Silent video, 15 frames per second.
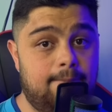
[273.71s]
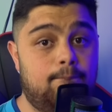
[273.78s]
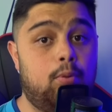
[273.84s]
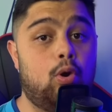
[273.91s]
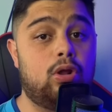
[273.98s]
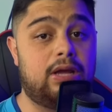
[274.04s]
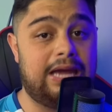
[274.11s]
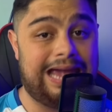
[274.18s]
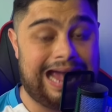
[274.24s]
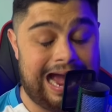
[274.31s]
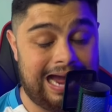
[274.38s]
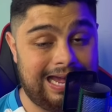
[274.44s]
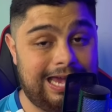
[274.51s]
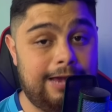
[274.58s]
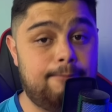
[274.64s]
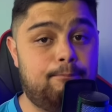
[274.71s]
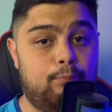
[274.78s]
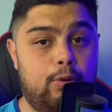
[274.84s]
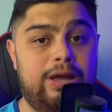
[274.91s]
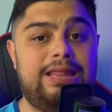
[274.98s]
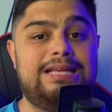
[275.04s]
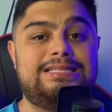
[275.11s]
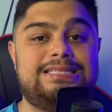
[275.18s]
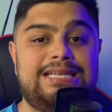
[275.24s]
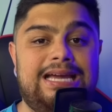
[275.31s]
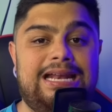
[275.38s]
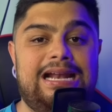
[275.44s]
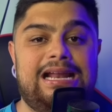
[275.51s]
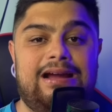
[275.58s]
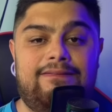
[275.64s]
porque ahí puede
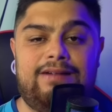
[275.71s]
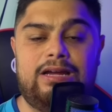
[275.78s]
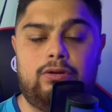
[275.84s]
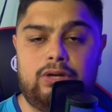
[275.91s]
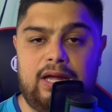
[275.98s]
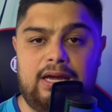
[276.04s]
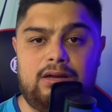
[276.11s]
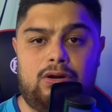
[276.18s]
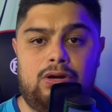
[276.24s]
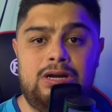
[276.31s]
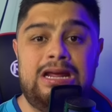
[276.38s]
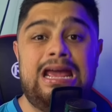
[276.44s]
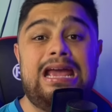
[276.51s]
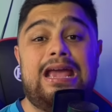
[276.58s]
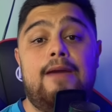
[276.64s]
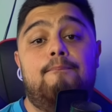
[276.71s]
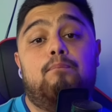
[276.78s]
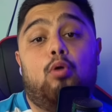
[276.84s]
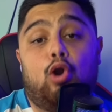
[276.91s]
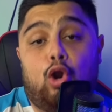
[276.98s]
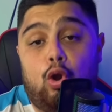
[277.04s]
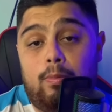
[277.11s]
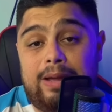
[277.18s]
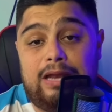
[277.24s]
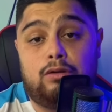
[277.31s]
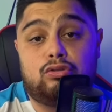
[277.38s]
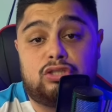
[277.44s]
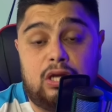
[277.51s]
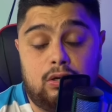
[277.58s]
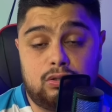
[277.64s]
ser el caballo negro que por lo
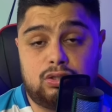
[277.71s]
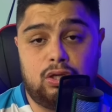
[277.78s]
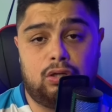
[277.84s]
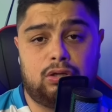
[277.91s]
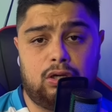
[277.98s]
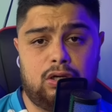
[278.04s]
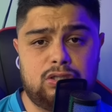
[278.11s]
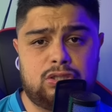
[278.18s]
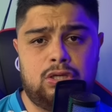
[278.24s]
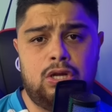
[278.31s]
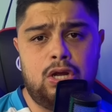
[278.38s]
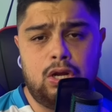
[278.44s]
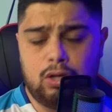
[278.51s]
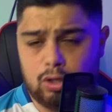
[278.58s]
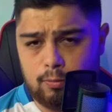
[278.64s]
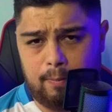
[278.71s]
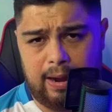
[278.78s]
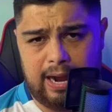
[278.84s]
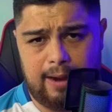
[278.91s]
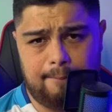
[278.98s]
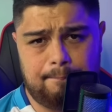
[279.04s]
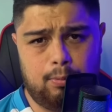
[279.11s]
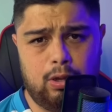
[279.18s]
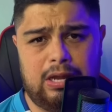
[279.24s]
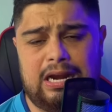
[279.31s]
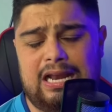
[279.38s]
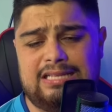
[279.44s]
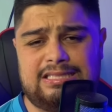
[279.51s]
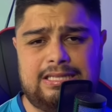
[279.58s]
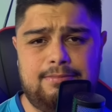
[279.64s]
menos a nosotros nos vaya a poder
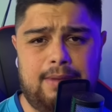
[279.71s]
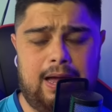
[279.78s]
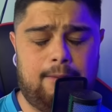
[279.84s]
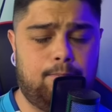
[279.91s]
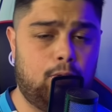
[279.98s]
lastimar.